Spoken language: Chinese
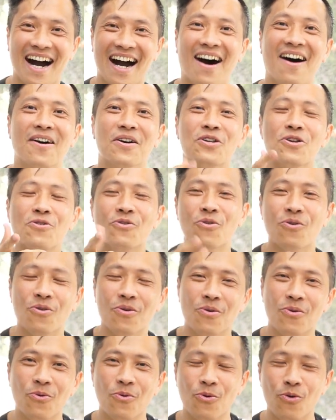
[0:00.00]
好，因为我
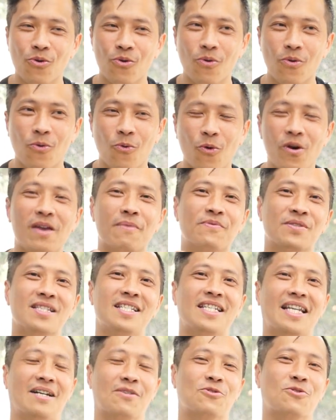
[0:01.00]
我我也不是
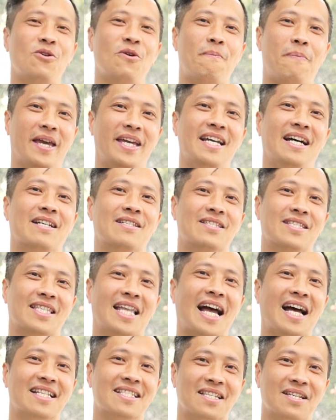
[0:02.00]
想说培养
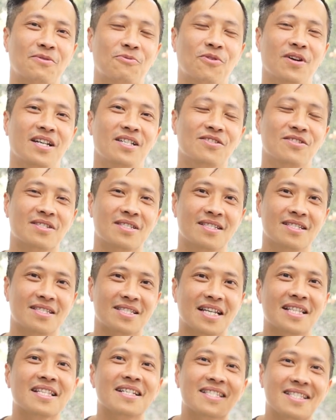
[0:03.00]
他成为就是
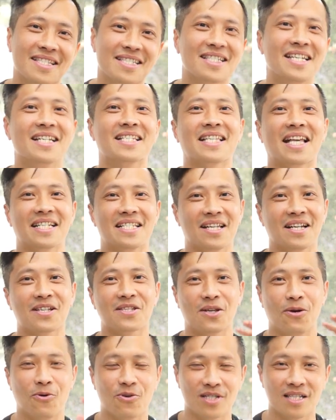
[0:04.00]
真的职业赛车
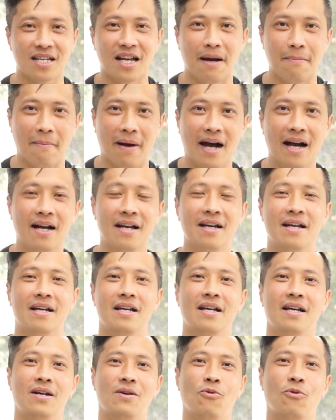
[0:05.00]
手或是干嘛，
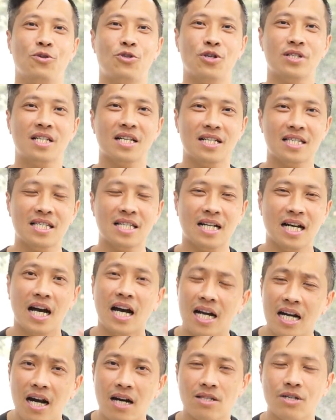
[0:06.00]
我觉得这个是个
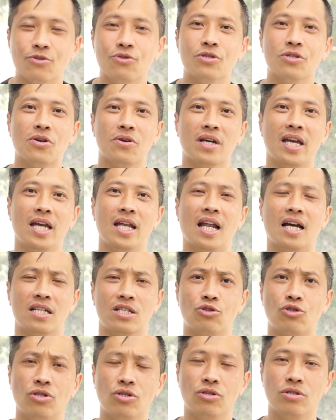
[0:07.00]
很好的运动，可以让你
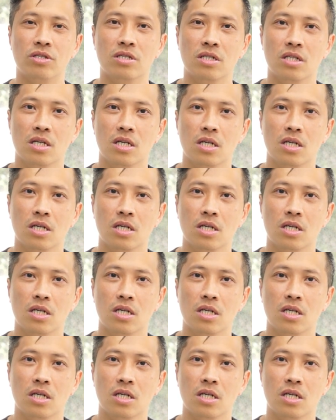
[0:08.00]
去。